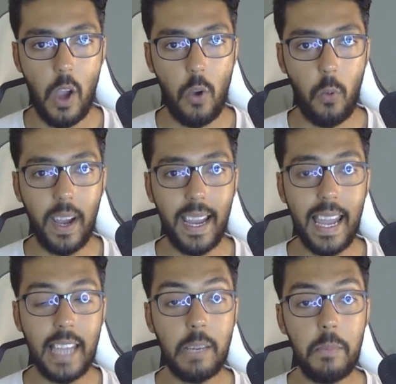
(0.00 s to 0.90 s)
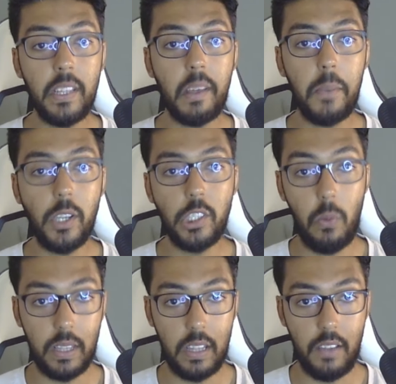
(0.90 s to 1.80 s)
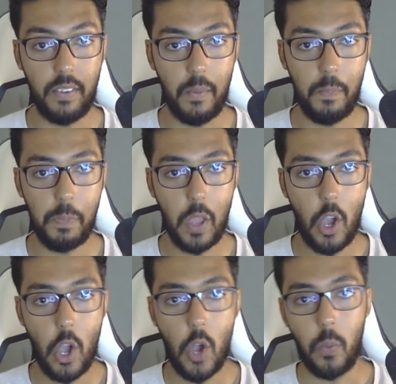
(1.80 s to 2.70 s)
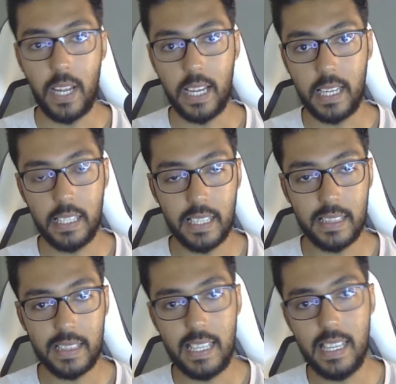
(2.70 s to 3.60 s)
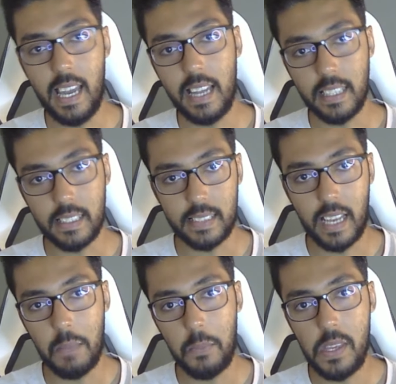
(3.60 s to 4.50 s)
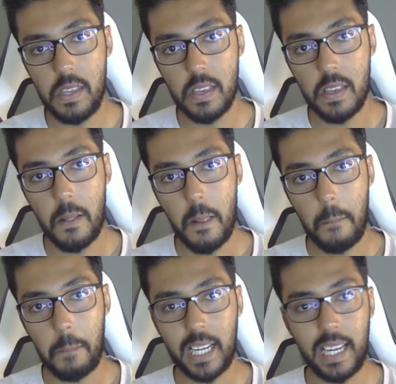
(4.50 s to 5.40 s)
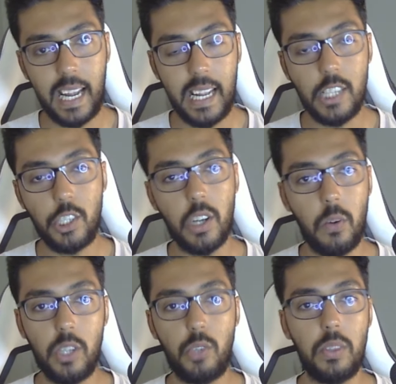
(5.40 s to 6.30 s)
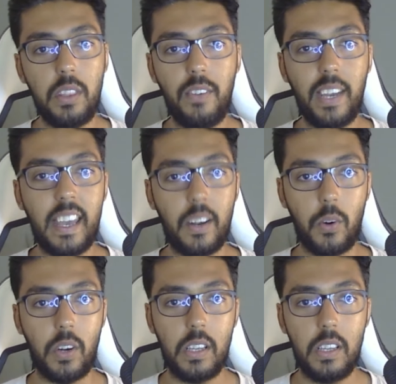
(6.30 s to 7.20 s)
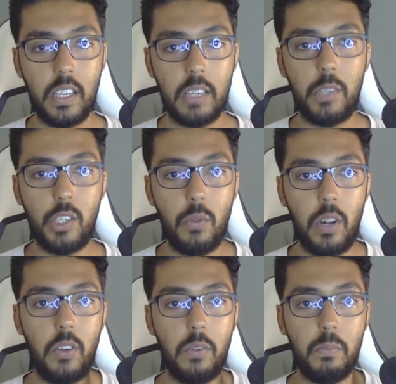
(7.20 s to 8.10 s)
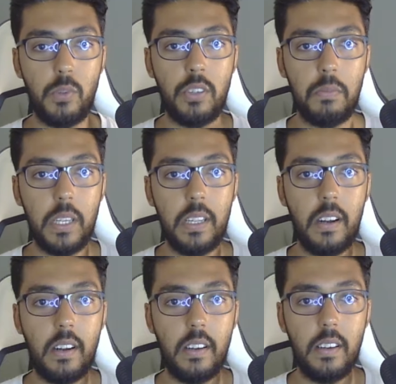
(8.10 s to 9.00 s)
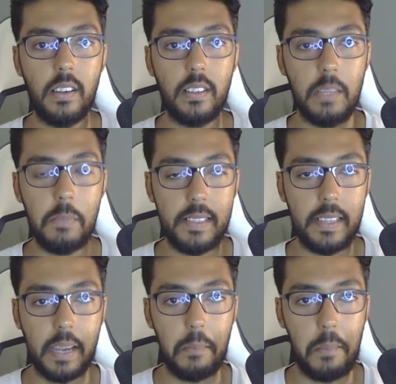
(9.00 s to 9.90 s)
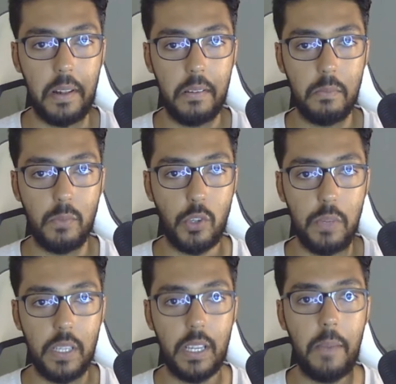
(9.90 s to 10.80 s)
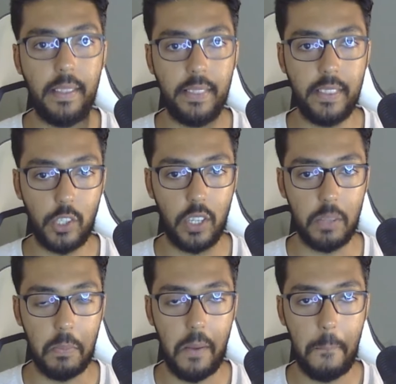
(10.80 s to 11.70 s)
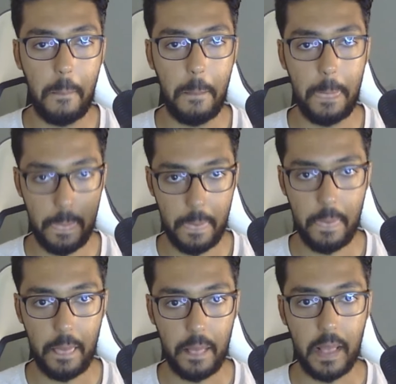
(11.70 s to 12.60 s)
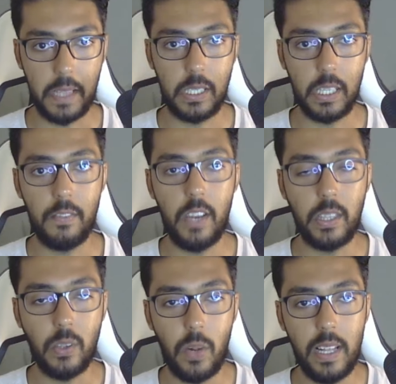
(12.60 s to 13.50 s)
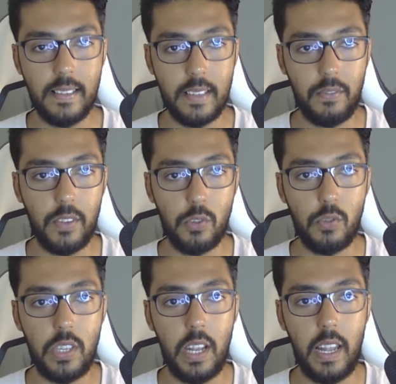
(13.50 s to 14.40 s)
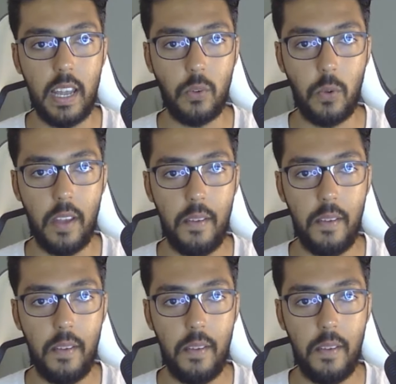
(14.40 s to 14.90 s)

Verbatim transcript: واخا انا ما نربحش الوظيفه ولكن كنطيح هذاك صاحبي ما كنخليهش حتى هو يتوظف غير هكاك باش نوليو بجوج بينا دي ميزيرابل جوج بينا ما عندناش خدمه لاحظتي كيفاه هذا هو الحسد فيه جوج ديال الانواع